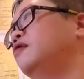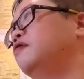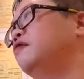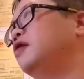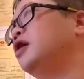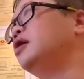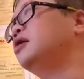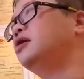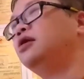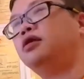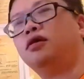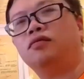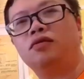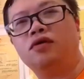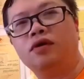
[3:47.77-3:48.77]
vậy người
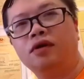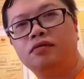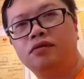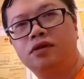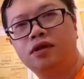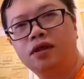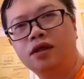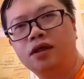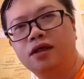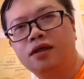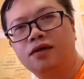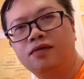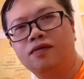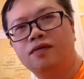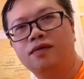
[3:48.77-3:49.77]
chồng có hóc xương hay
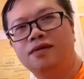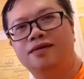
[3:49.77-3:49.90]
không